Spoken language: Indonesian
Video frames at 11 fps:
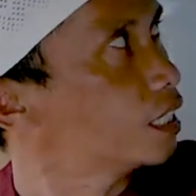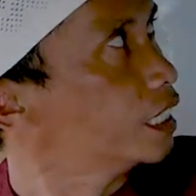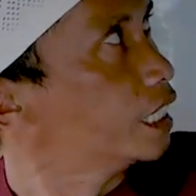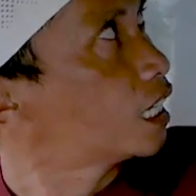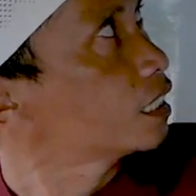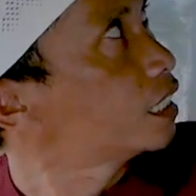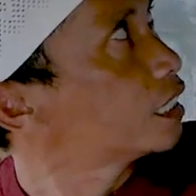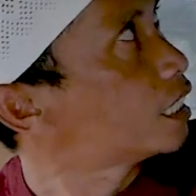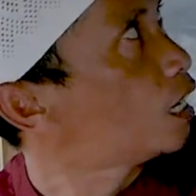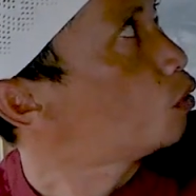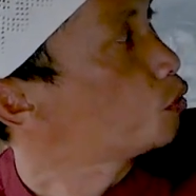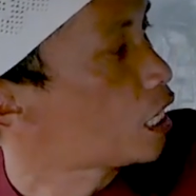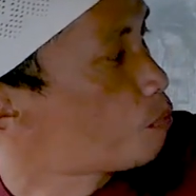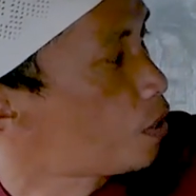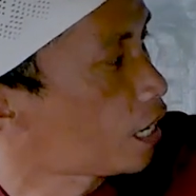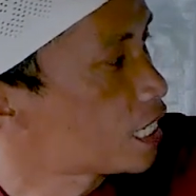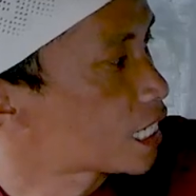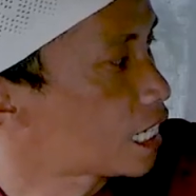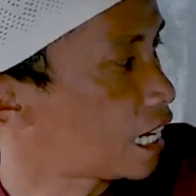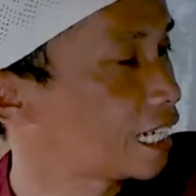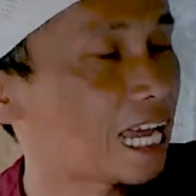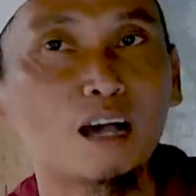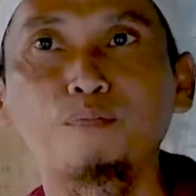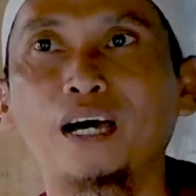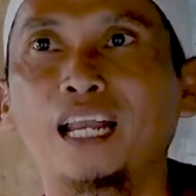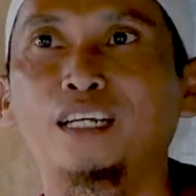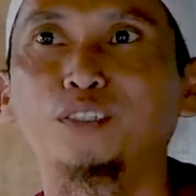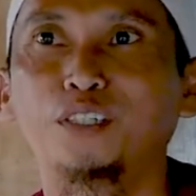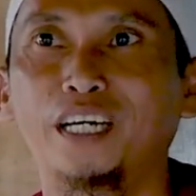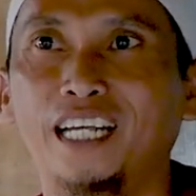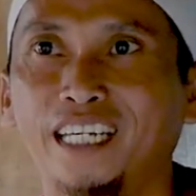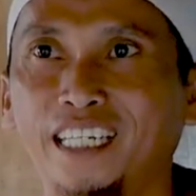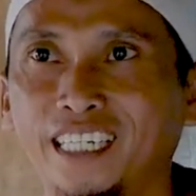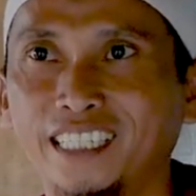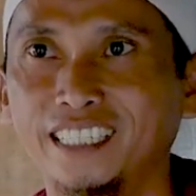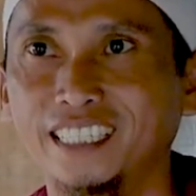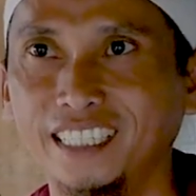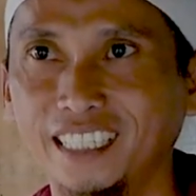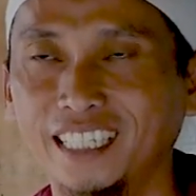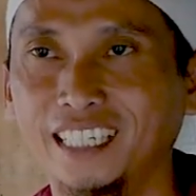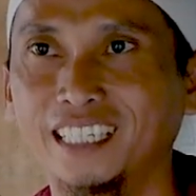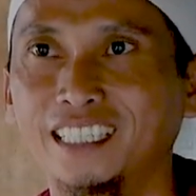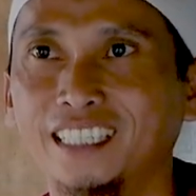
Yang kita utamakan sekarang ini hafalan untuk anak-anak. Ya.